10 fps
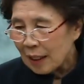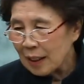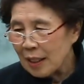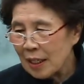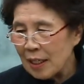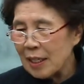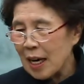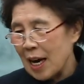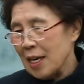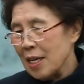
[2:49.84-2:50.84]
그런데
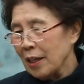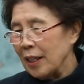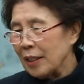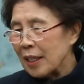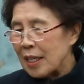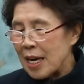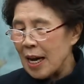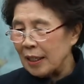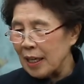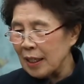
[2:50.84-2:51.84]
이제 여기서
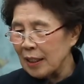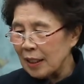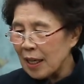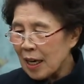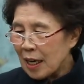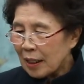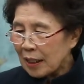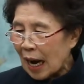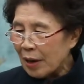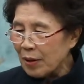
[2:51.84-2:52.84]
이야기는
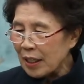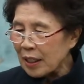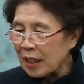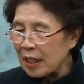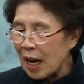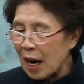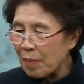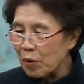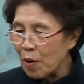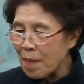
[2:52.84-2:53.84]
다윗은
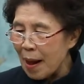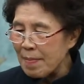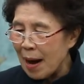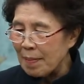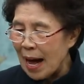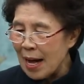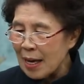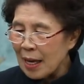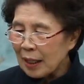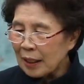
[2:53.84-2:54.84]
함으로 말미암아
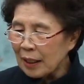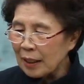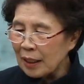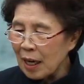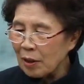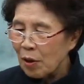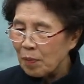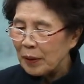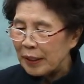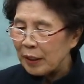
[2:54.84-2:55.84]

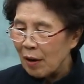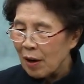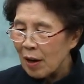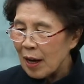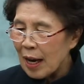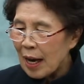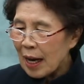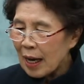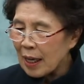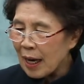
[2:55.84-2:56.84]
그때로부터
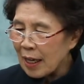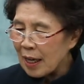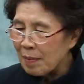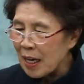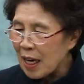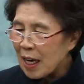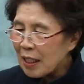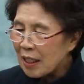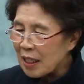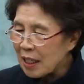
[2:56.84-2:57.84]
하나님이
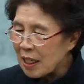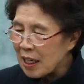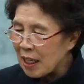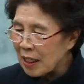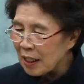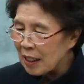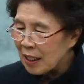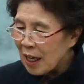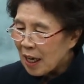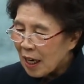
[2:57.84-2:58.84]
쓰시는
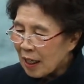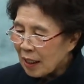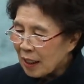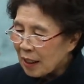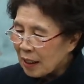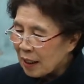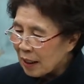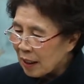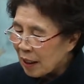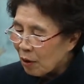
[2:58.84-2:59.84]
어,
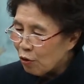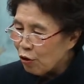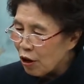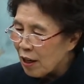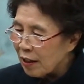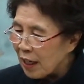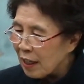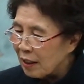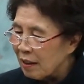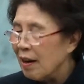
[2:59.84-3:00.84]
그
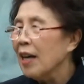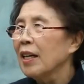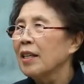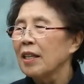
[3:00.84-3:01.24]
훈련에 들어가게